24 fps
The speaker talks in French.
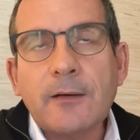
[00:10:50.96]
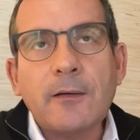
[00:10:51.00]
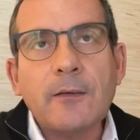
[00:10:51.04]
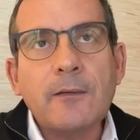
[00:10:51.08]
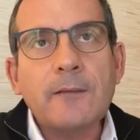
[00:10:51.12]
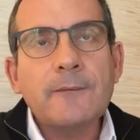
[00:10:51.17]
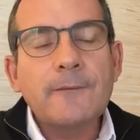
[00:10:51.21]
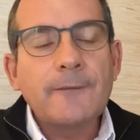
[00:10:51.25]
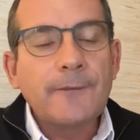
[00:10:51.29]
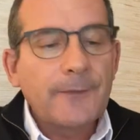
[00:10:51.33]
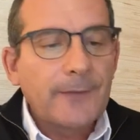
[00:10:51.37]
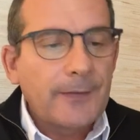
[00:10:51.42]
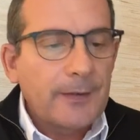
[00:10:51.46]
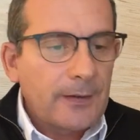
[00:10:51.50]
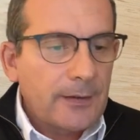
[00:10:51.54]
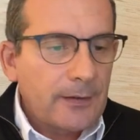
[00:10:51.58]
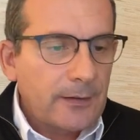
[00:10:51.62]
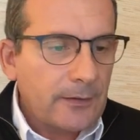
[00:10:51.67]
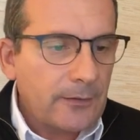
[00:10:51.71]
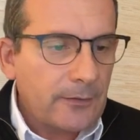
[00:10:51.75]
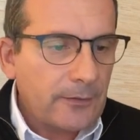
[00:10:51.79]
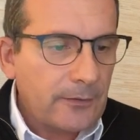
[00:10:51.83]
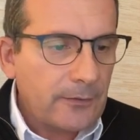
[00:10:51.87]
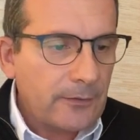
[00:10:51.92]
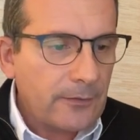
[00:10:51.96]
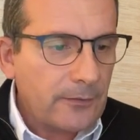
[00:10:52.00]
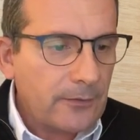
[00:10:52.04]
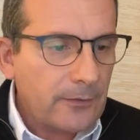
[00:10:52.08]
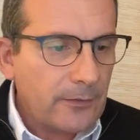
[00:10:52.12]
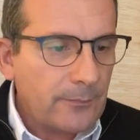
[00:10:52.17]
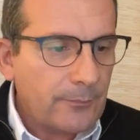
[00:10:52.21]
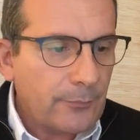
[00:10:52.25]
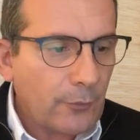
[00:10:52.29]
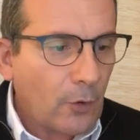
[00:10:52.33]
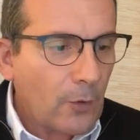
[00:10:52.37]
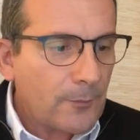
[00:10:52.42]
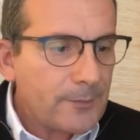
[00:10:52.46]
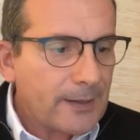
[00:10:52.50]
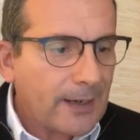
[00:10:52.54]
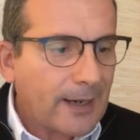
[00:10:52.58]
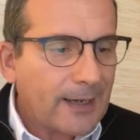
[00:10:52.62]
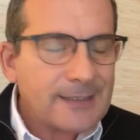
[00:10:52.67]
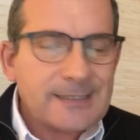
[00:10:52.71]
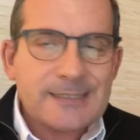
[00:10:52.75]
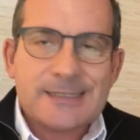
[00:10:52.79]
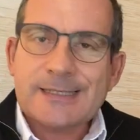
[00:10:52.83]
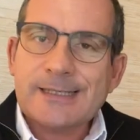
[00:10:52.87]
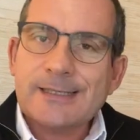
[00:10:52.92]
ans, euh, premier
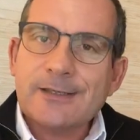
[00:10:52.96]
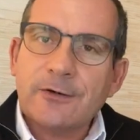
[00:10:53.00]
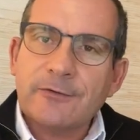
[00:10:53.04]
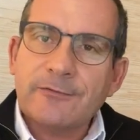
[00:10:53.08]
accident